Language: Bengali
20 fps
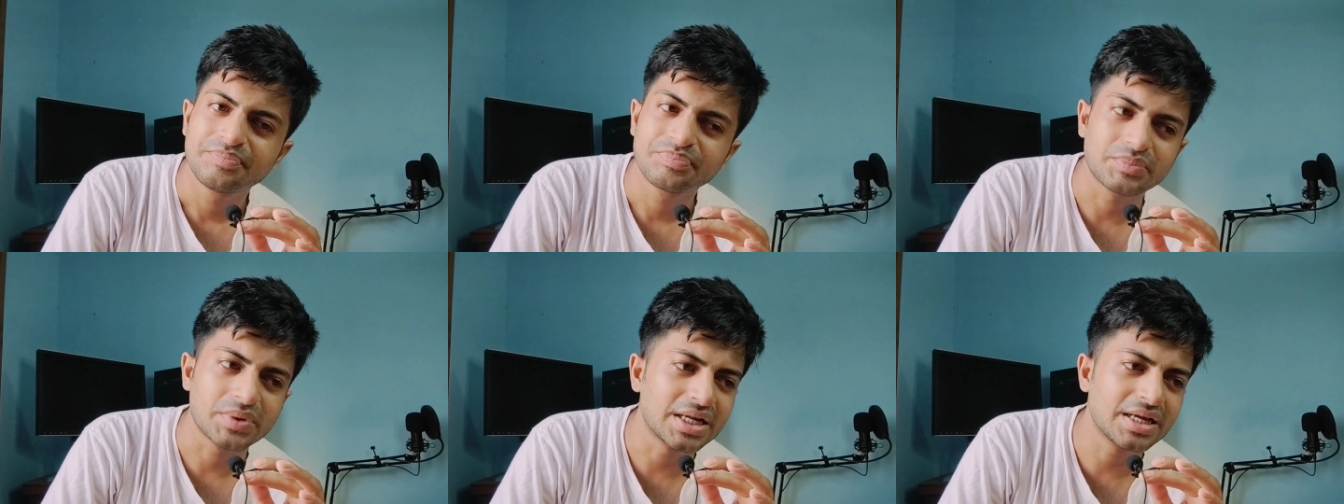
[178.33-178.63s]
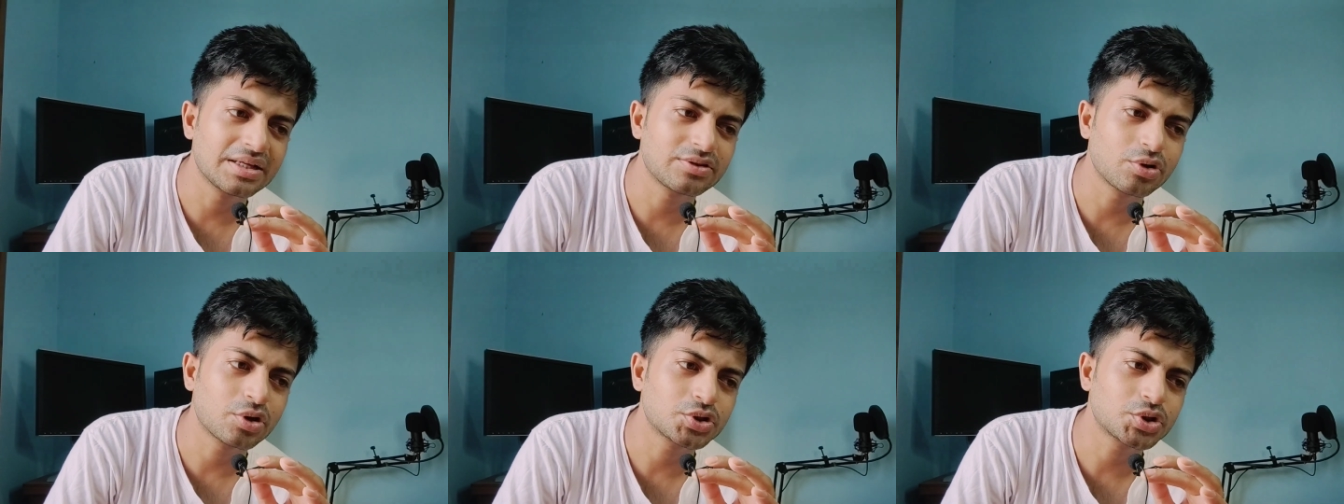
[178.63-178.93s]

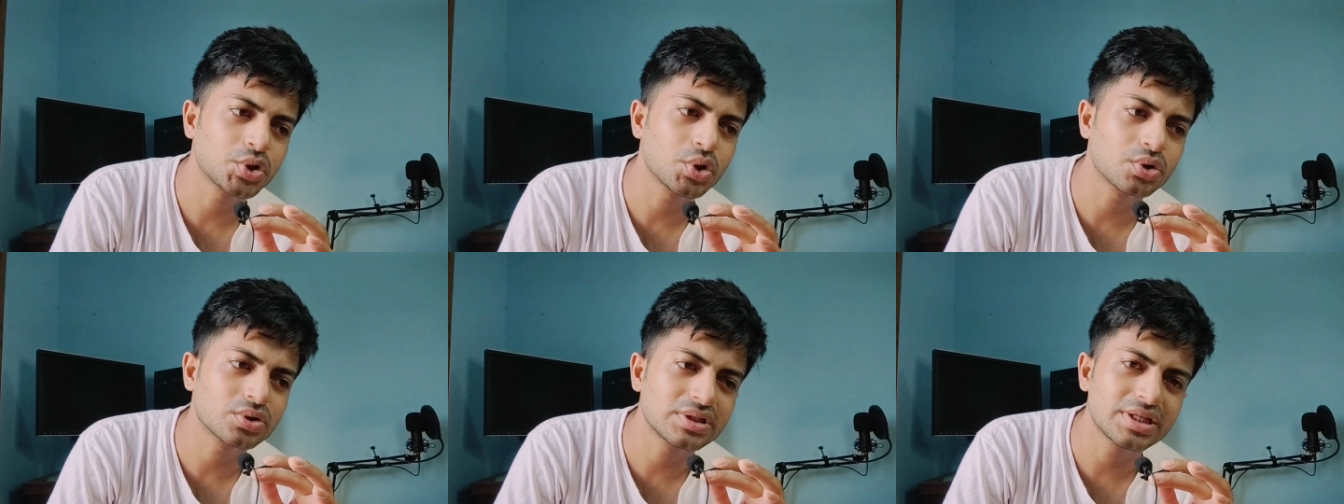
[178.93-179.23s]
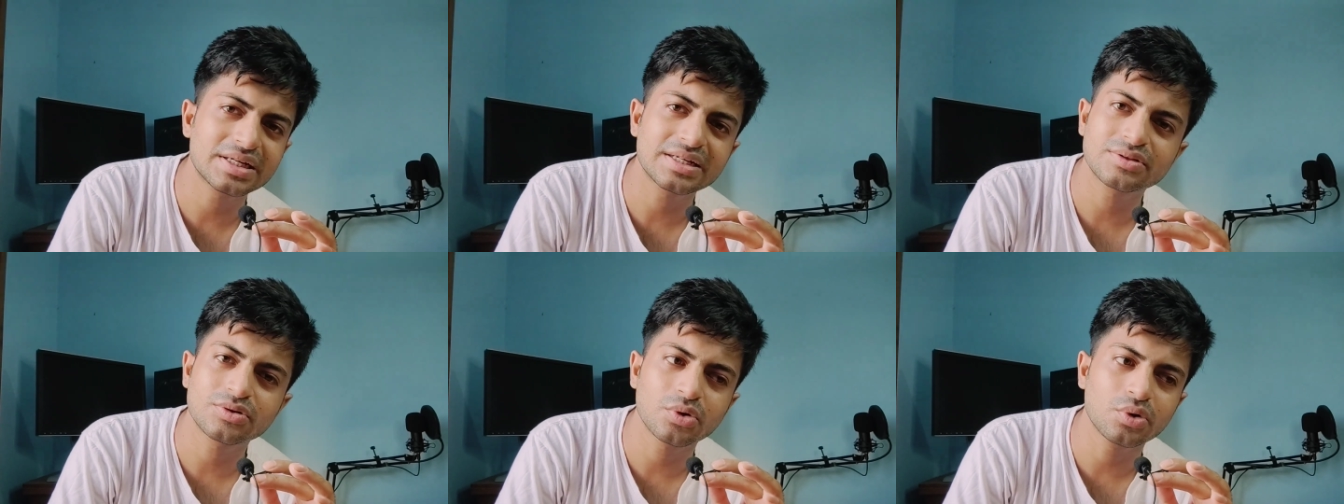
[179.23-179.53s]
মানে
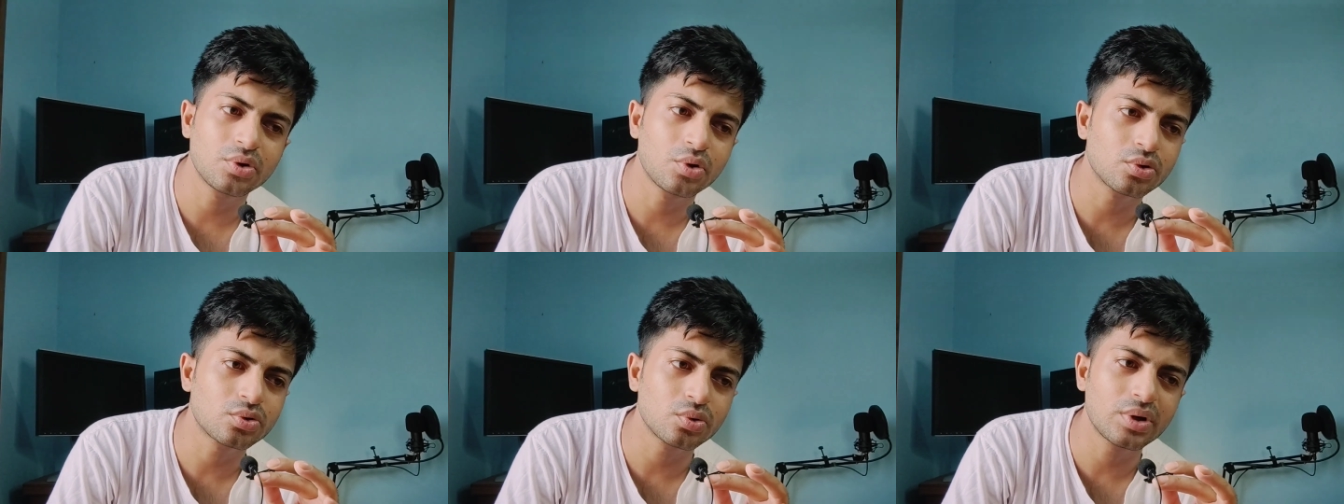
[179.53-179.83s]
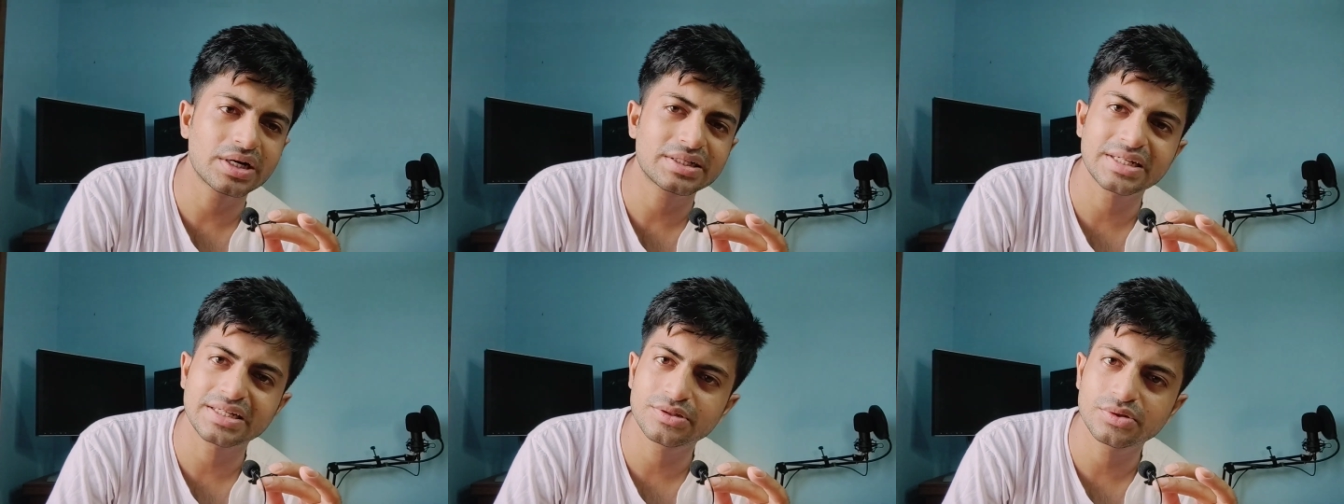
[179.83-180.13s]
দর্শকদের তো নতুন
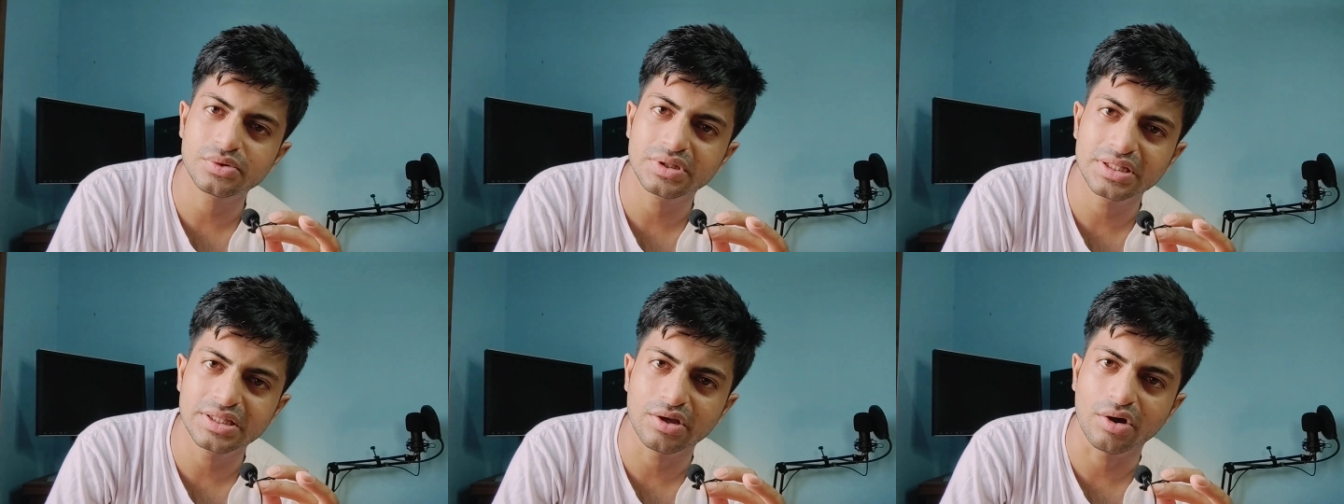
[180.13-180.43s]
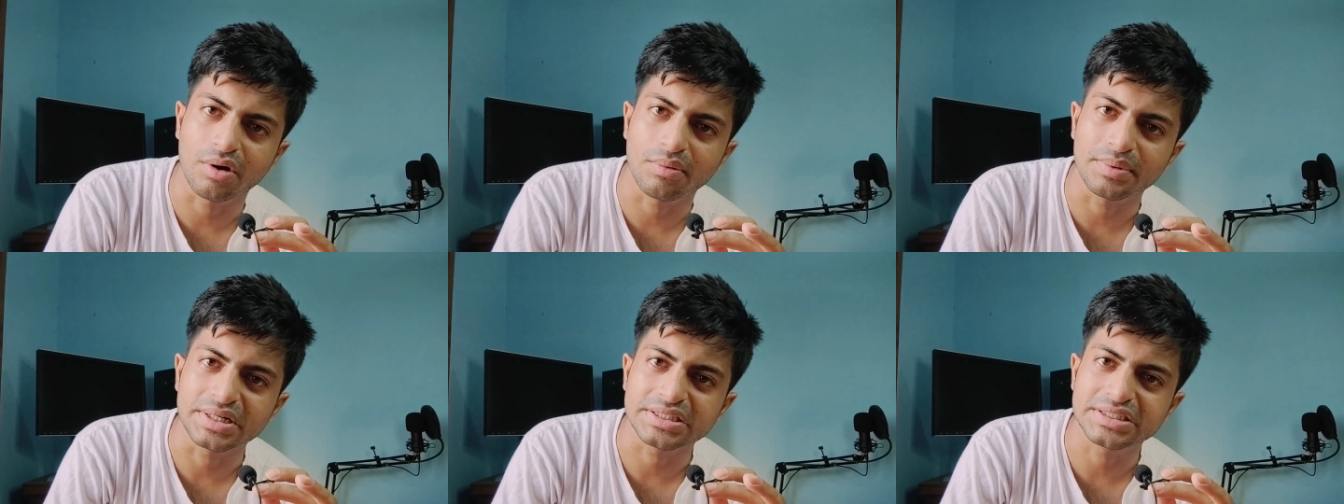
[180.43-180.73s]
একটা কিছু দিতে
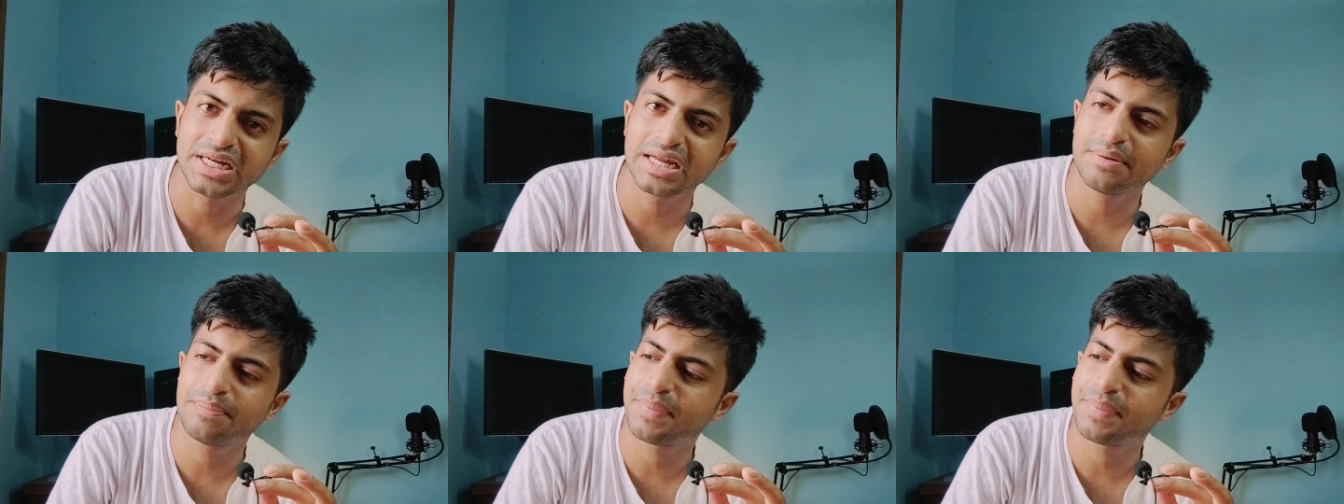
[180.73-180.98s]
হবে সেই